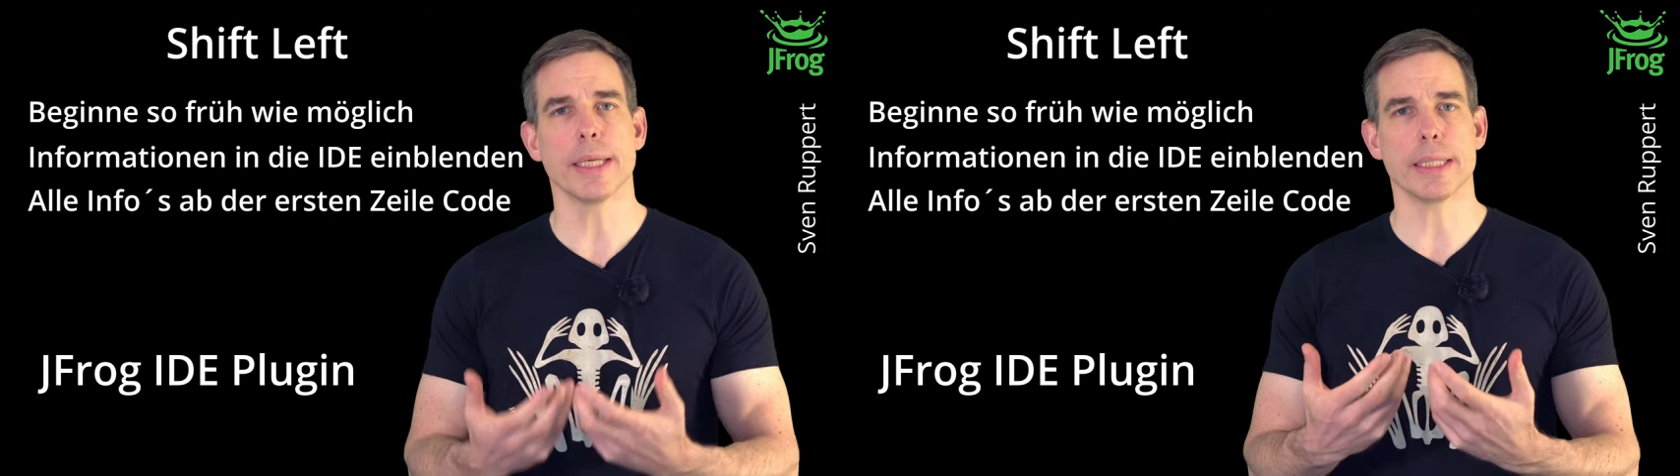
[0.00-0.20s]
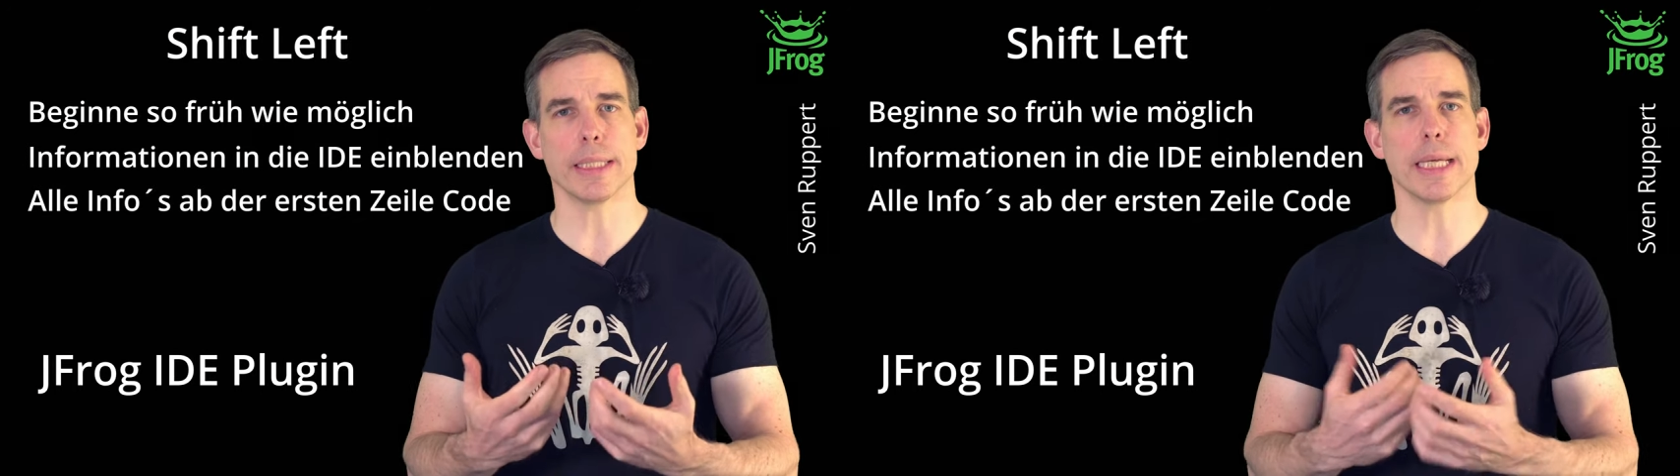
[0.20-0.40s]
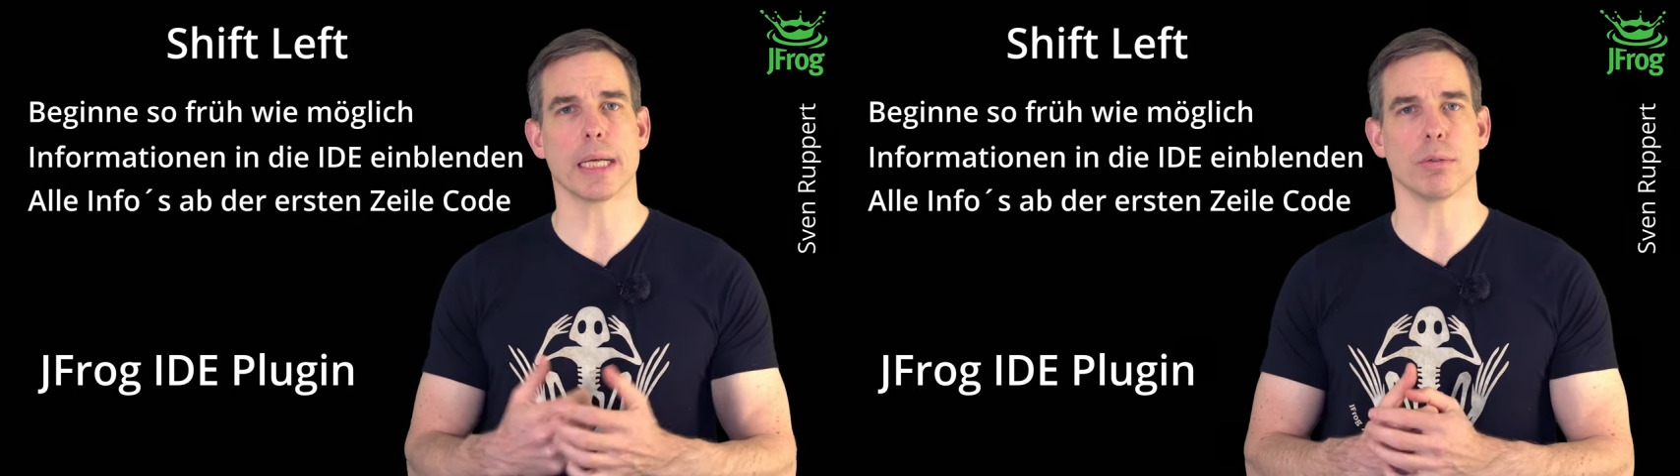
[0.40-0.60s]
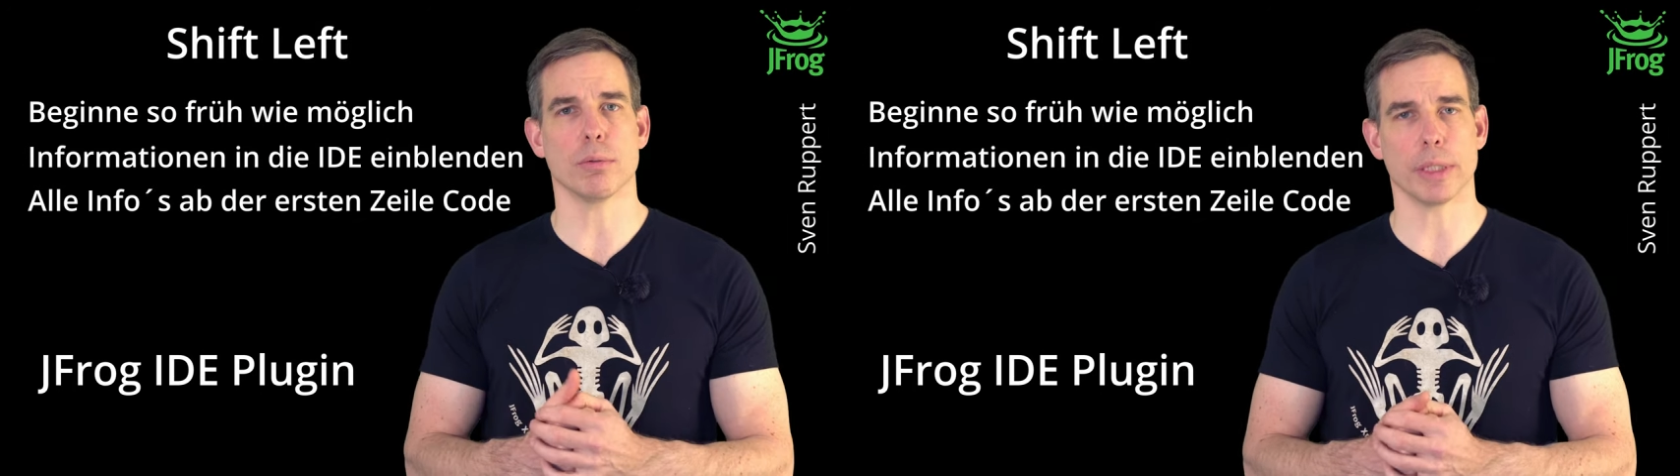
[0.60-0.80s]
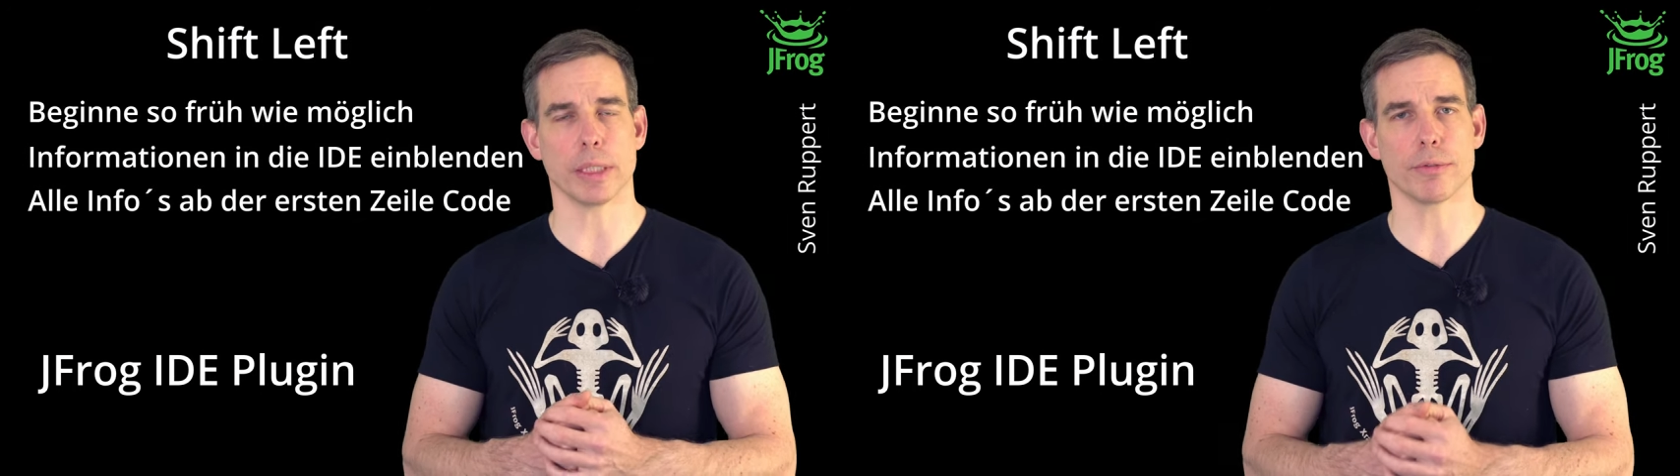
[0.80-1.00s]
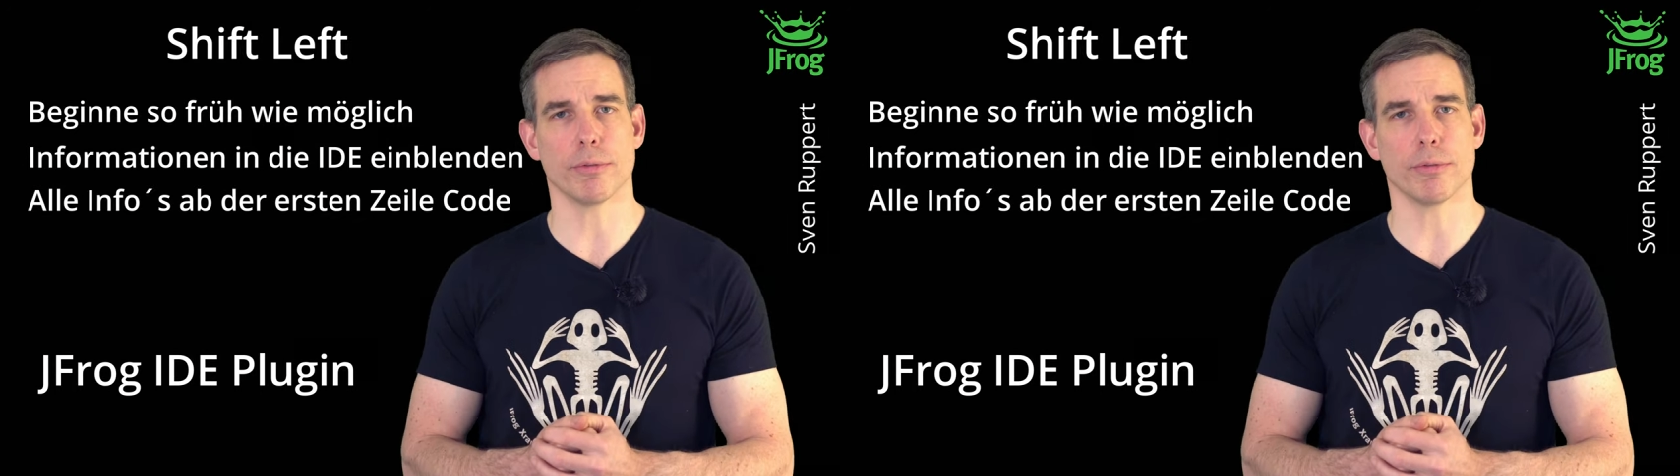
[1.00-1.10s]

die hat übrigens